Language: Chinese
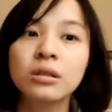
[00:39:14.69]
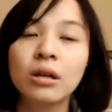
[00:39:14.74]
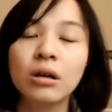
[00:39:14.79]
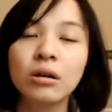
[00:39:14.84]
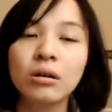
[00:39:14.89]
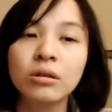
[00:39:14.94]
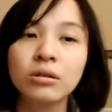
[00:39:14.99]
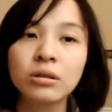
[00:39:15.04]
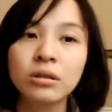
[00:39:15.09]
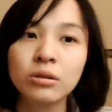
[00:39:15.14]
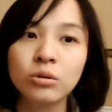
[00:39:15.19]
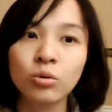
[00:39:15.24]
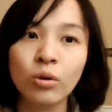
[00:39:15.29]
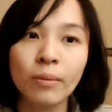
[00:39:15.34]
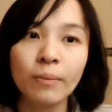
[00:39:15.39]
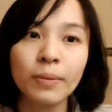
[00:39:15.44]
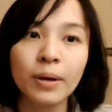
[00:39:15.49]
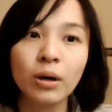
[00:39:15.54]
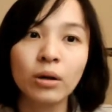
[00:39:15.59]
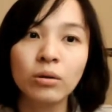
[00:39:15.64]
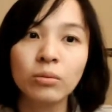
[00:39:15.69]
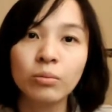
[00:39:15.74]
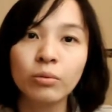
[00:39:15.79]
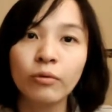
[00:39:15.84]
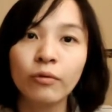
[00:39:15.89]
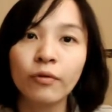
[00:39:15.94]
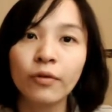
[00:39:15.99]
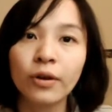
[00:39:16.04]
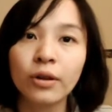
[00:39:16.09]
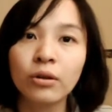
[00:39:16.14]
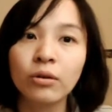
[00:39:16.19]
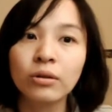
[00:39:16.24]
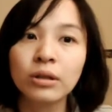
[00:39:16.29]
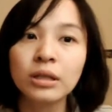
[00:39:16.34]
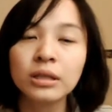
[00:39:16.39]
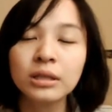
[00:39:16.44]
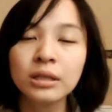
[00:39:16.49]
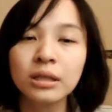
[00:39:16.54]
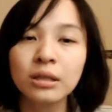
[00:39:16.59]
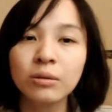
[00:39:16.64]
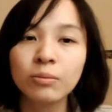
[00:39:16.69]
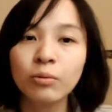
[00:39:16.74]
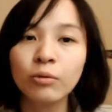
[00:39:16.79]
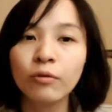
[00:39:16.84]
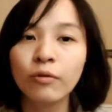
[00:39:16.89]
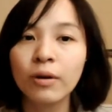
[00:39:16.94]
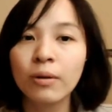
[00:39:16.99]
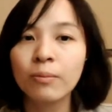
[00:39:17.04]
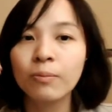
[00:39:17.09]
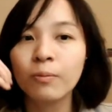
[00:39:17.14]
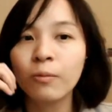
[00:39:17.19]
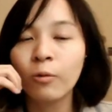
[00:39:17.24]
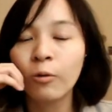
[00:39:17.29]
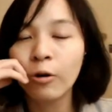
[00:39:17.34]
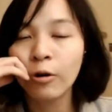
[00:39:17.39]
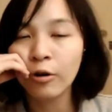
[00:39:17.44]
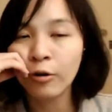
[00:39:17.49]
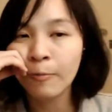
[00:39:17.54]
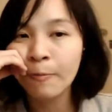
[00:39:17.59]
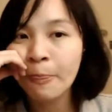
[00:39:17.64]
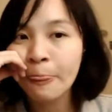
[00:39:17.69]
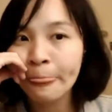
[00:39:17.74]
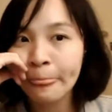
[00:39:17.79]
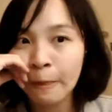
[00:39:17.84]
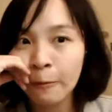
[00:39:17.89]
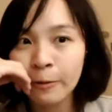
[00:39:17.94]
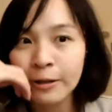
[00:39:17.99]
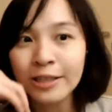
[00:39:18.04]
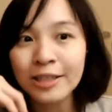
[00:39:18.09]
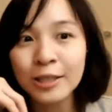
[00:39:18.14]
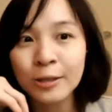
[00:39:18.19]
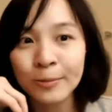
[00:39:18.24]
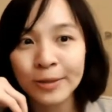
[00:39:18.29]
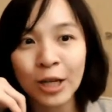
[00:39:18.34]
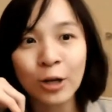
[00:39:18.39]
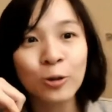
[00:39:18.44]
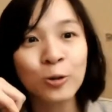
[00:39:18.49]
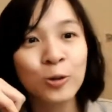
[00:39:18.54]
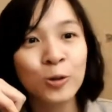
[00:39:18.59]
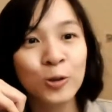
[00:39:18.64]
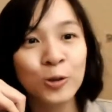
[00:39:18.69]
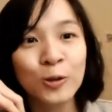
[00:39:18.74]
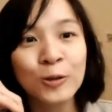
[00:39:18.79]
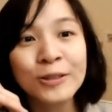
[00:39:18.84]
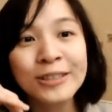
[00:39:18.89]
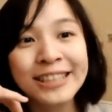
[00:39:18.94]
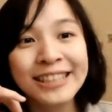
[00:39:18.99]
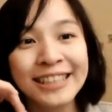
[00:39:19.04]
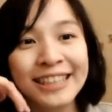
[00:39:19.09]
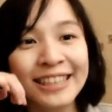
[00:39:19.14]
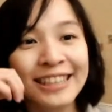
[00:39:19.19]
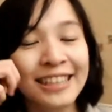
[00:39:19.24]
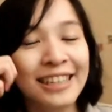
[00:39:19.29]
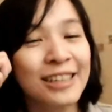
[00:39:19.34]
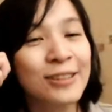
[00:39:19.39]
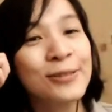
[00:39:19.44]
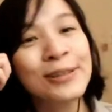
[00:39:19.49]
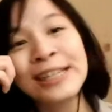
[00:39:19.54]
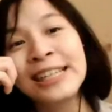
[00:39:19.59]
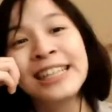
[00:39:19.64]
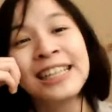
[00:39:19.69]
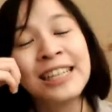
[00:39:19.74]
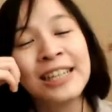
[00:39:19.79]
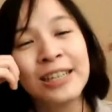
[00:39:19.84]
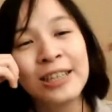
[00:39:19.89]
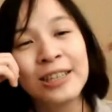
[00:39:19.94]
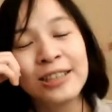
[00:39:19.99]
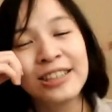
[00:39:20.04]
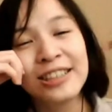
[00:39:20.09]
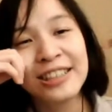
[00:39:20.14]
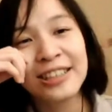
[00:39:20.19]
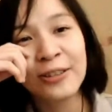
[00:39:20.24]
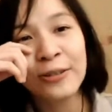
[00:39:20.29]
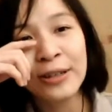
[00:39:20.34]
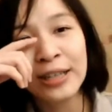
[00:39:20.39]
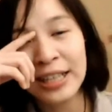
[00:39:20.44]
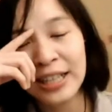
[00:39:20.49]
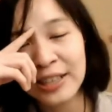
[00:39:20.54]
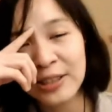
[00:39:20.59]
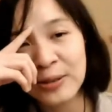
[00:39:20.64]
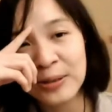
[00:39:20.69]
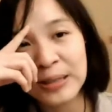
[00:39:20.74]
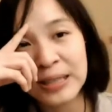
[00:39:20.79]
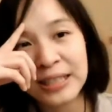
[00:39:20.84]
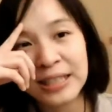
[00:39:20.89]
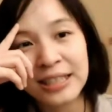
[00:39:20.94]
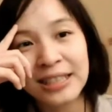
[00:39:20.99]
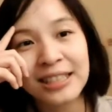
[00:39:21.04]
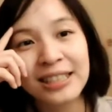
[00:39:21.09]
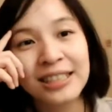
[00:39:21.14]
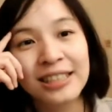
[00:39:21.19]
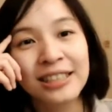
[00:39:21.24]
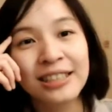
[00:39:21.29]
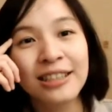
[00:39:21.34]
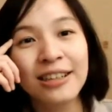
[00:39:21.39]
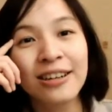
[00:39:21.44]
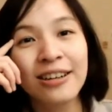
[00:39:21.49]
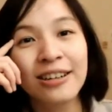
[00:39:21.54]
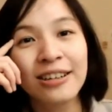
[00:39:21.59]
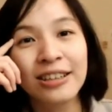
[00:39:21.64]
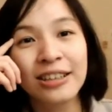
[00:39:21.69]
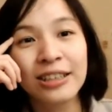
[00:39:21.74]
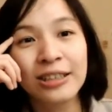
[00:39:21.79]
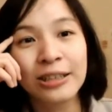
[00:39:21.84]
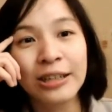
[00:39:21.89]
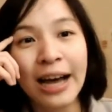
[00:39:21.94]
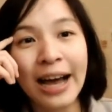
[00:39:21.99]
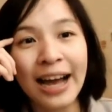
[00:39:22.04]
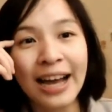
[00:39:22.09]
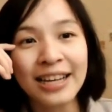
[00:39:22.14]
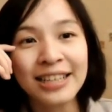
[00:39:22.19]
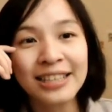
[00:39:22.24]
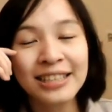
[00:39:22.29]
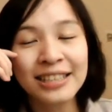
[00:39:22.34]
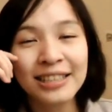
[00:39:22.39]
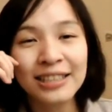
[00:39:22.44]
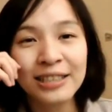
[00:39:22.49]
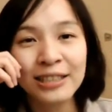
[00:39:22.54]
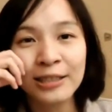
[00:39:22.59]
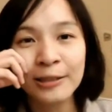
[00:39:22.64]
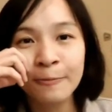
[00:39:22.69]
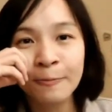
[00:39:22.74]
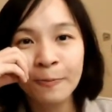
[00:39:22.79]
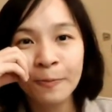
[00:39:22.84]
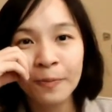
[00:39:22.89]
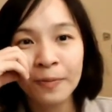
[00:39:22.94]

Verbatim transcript: 呃试算表的部分哦。那这个部分嗯，我个人是比较纠结一点，因为。因为就是呃，还是